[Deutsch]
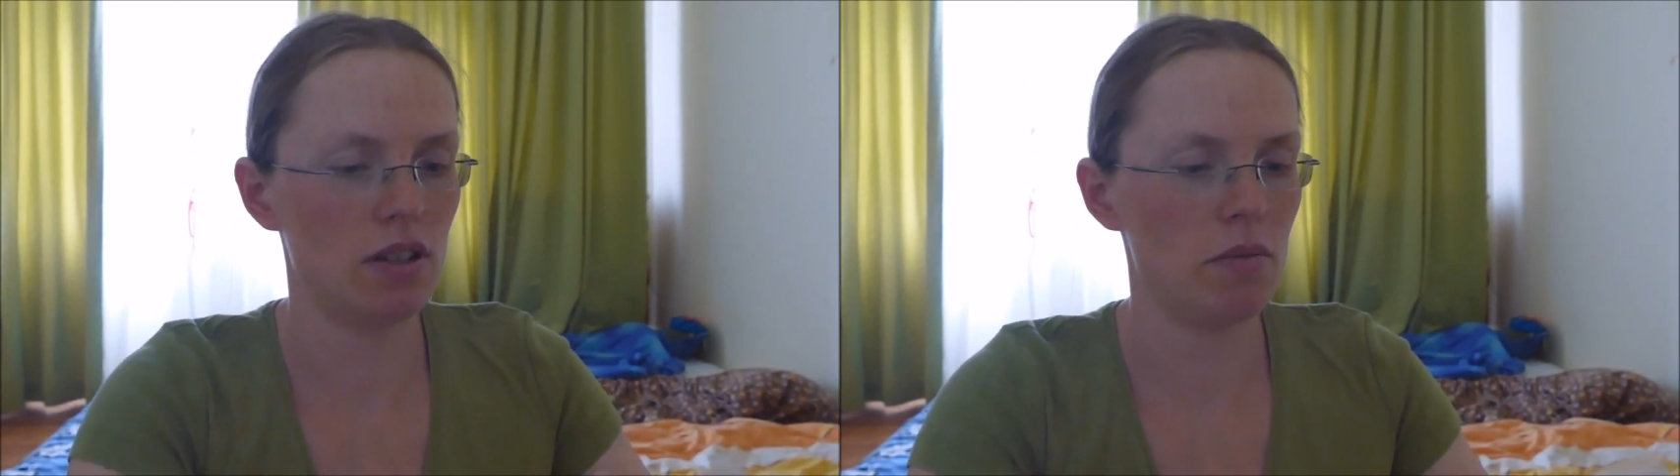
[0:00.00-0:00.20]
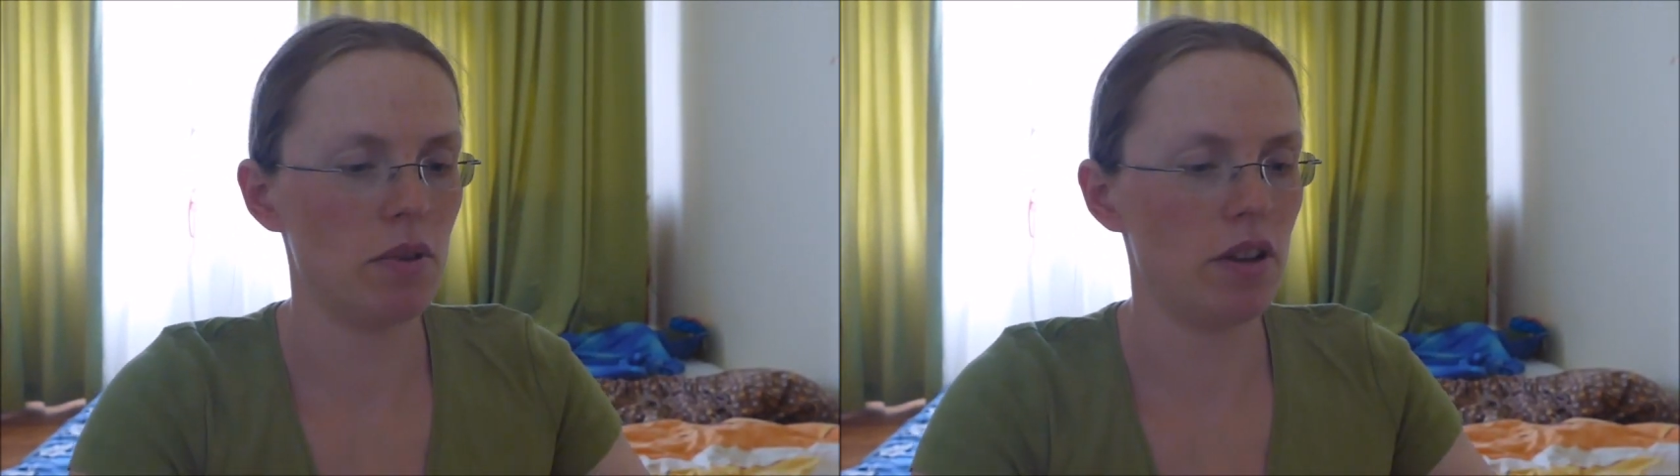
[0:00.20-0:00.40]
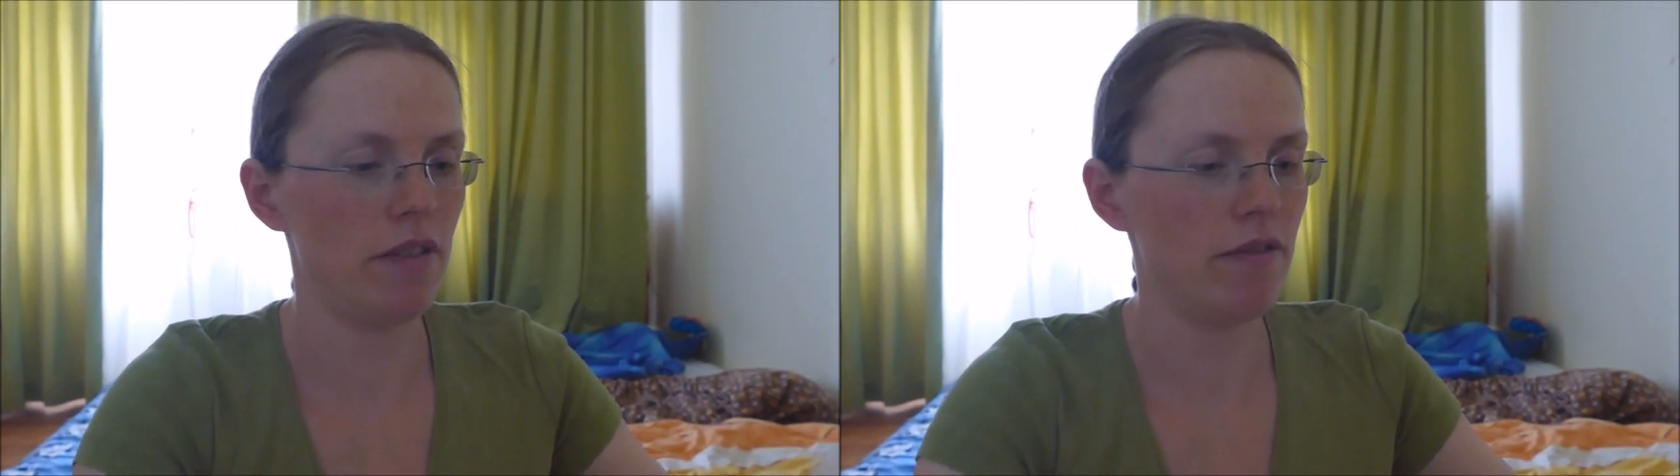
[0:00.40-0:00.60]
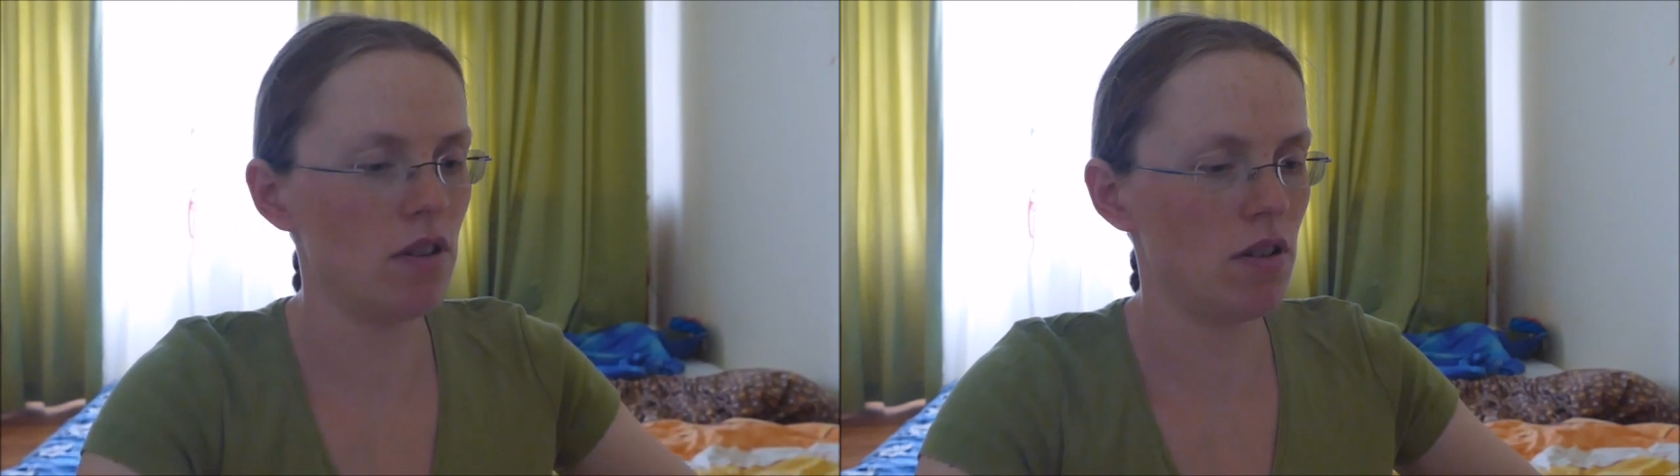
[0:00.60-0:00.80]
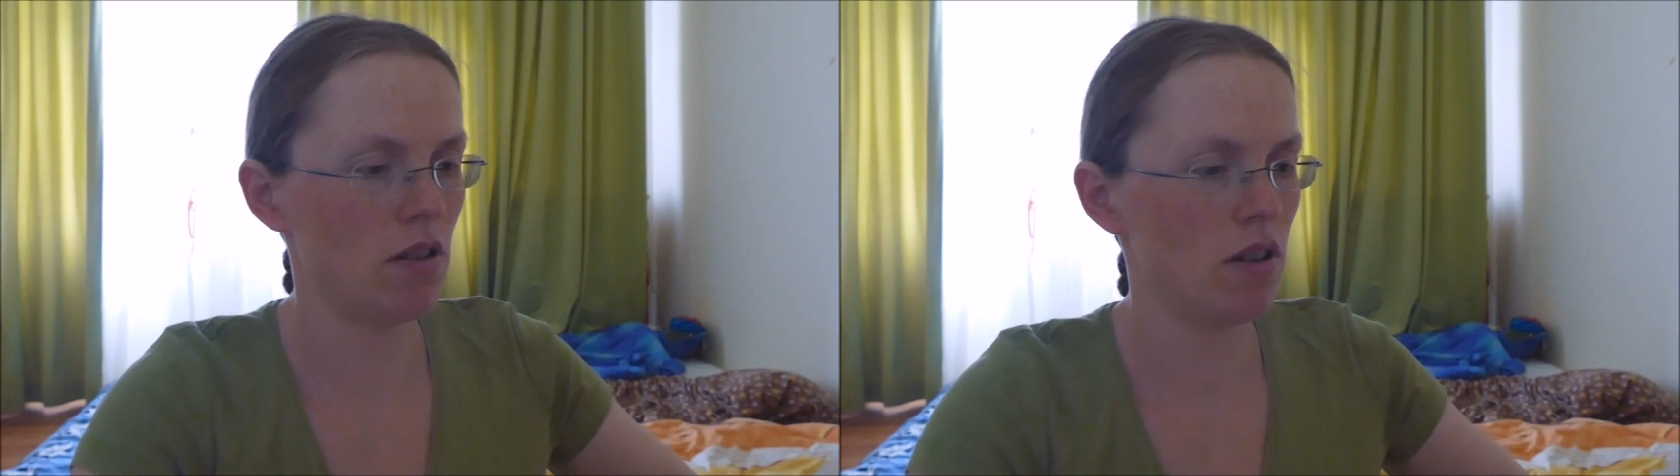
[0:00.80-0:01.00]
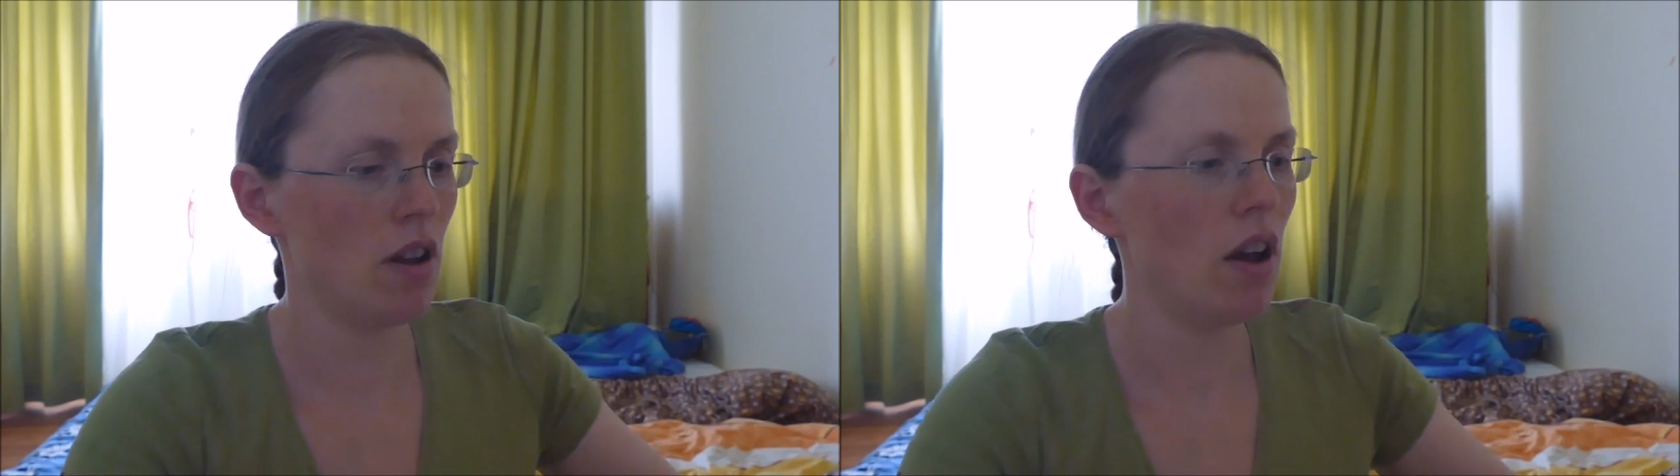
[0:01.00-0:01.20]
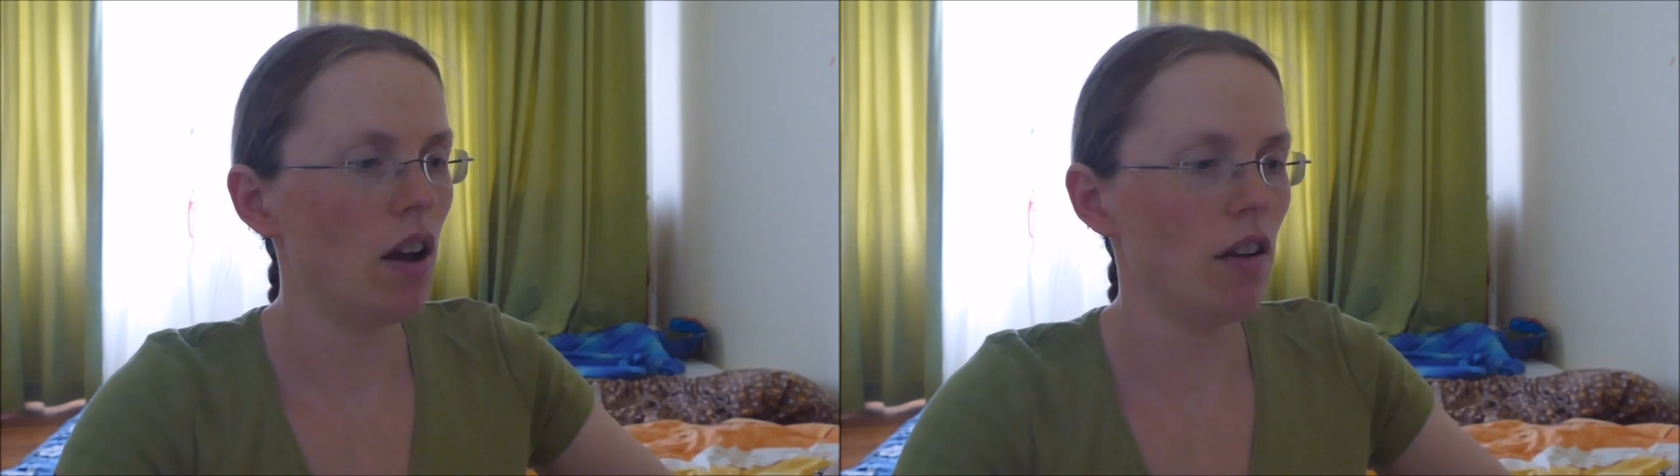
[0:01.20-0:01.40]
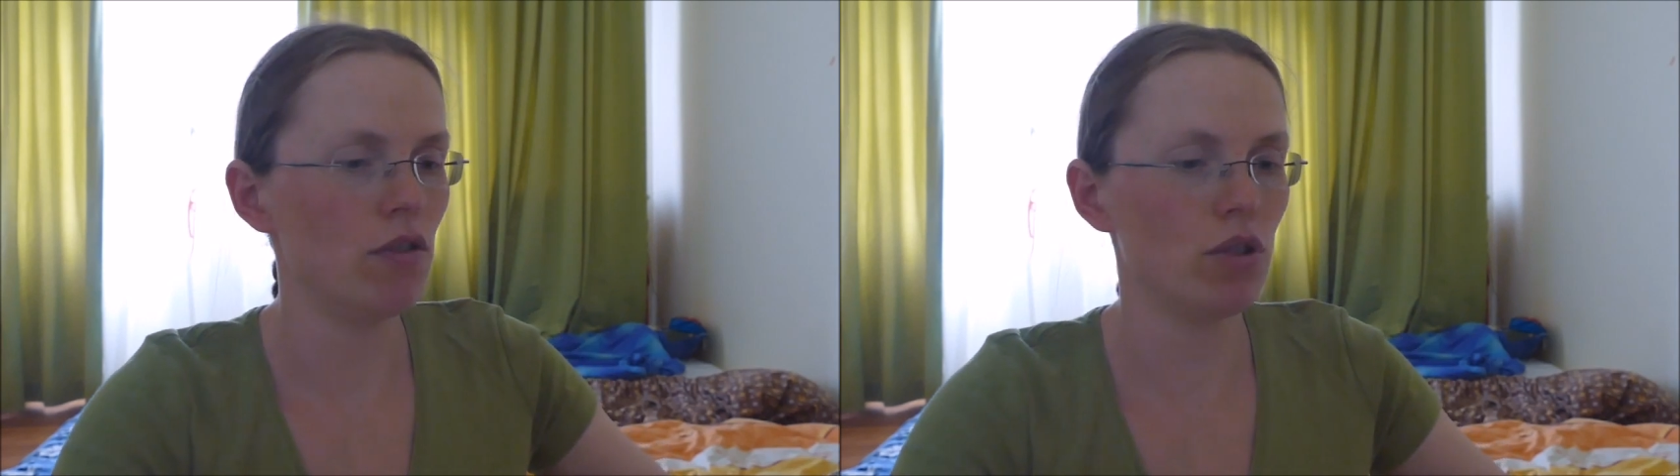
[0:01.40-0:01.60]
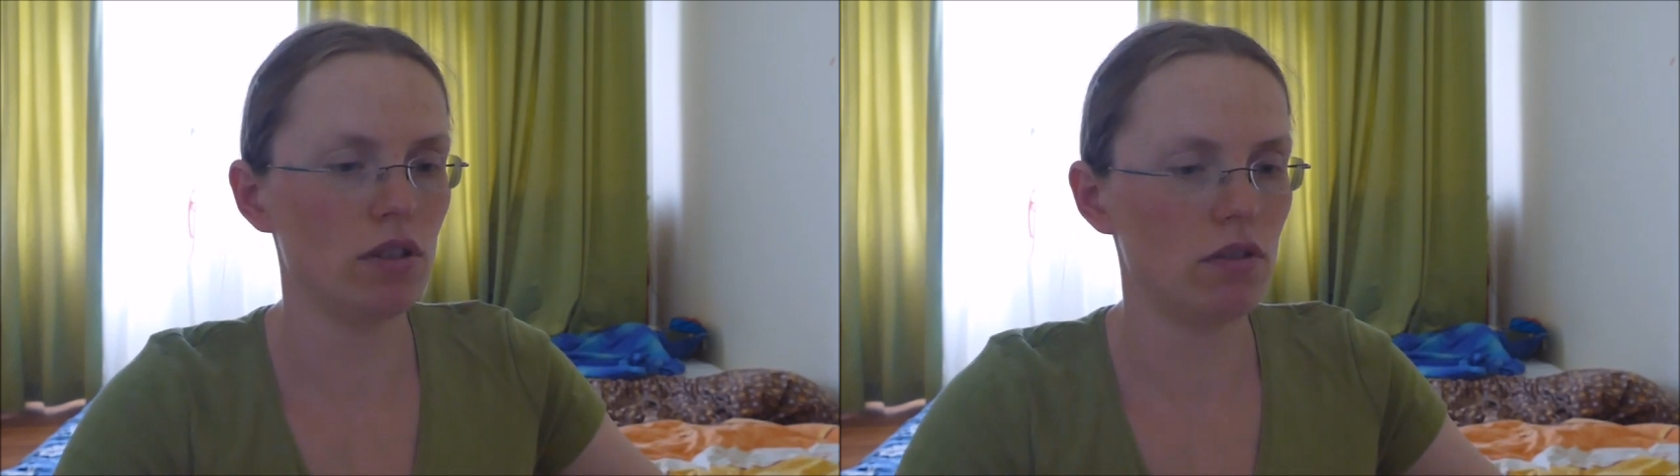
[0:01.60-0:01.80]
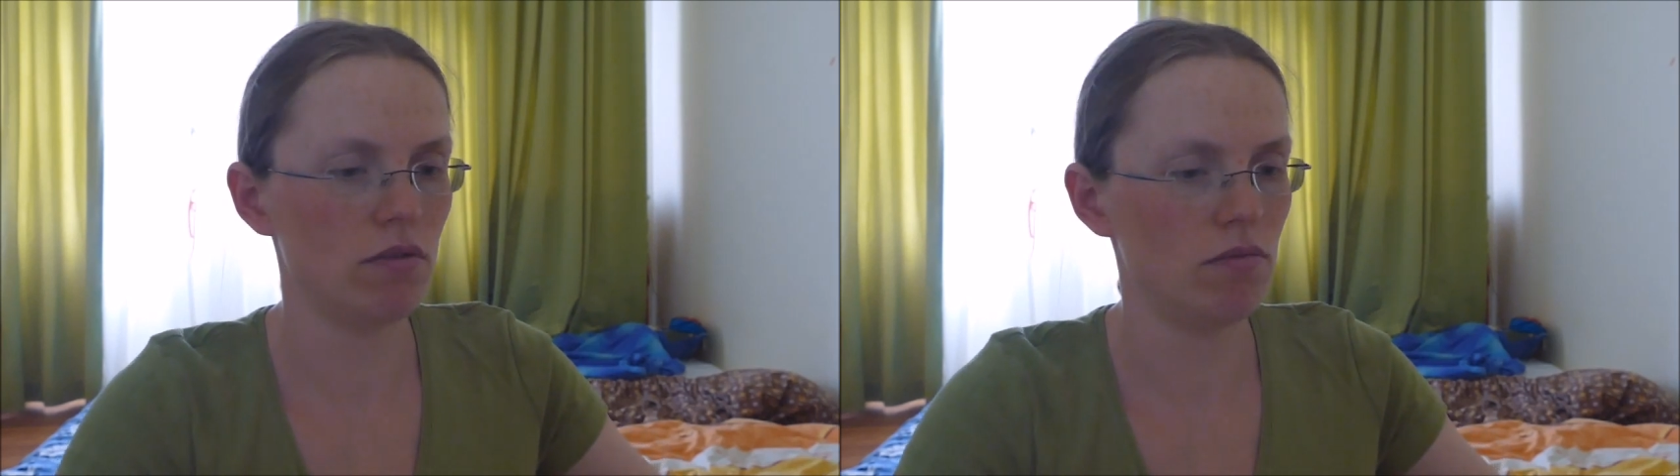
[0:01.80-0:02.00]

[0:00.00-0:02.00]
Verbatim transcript: dass sie mir helfen würden.